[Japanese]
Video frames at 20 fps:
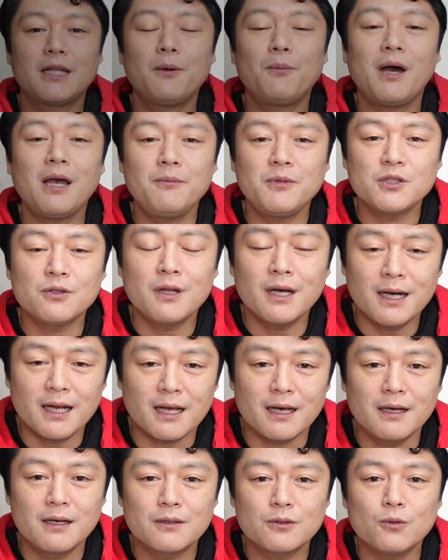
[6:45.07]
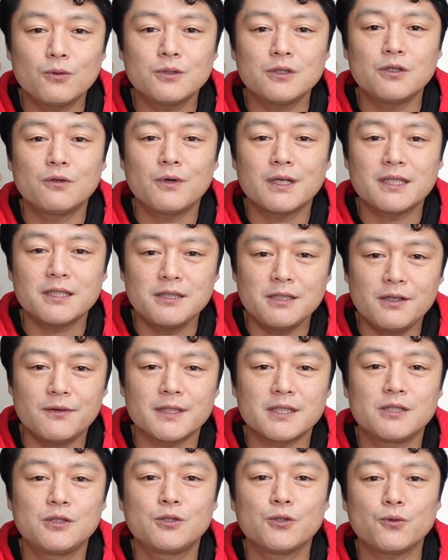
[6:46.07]
手前味噌ながら当時の私に
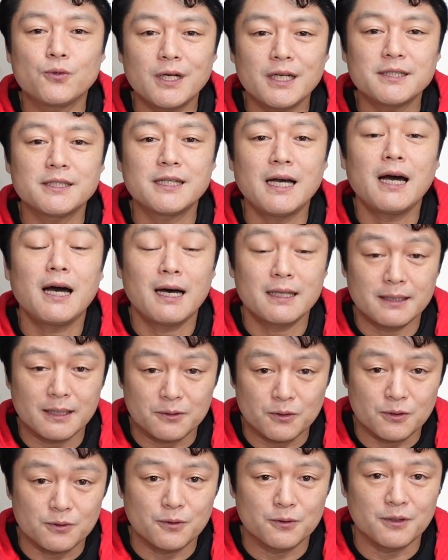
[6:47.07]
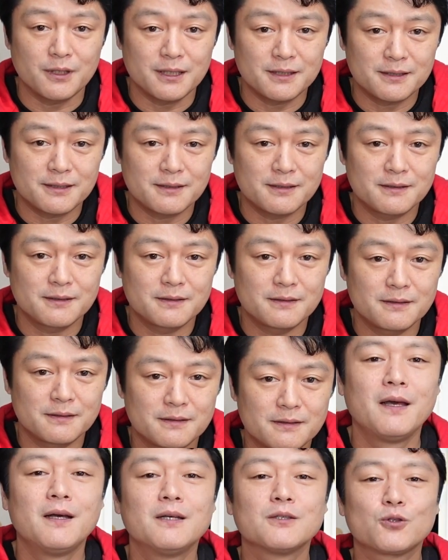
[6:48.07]
は市場価値があったということです。
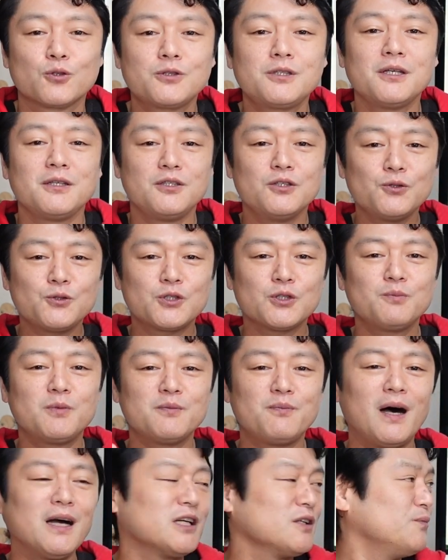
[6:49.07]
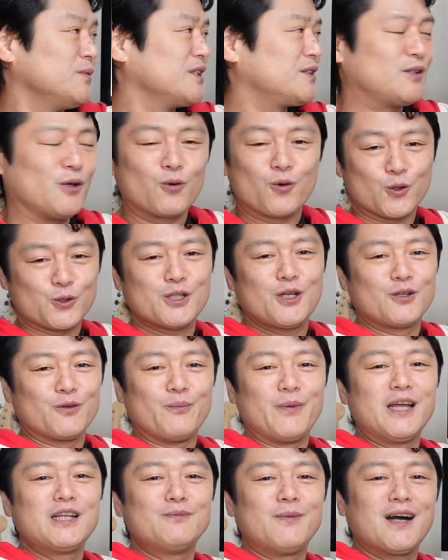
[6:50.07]
そして YouTube 番組にせよ、こちらの
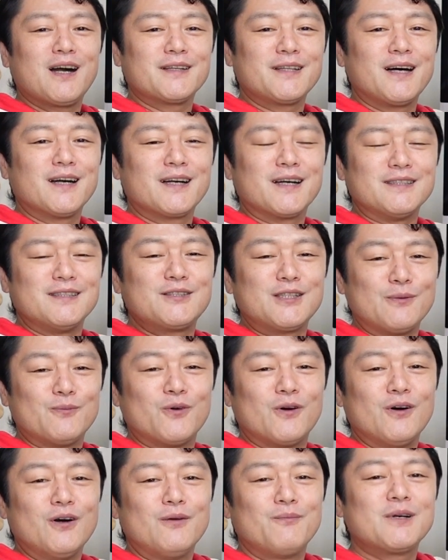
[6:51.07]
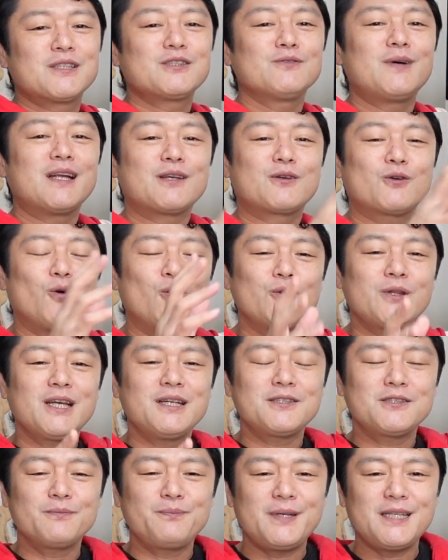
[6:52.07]
メルマガなんかにしても、まあ、つまり
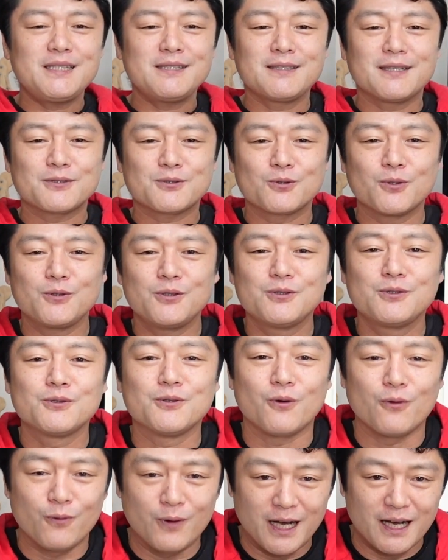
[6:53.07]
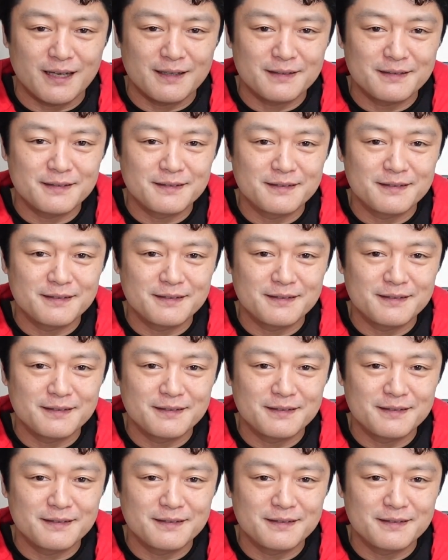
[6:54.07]
コンテンツビジネスというのは、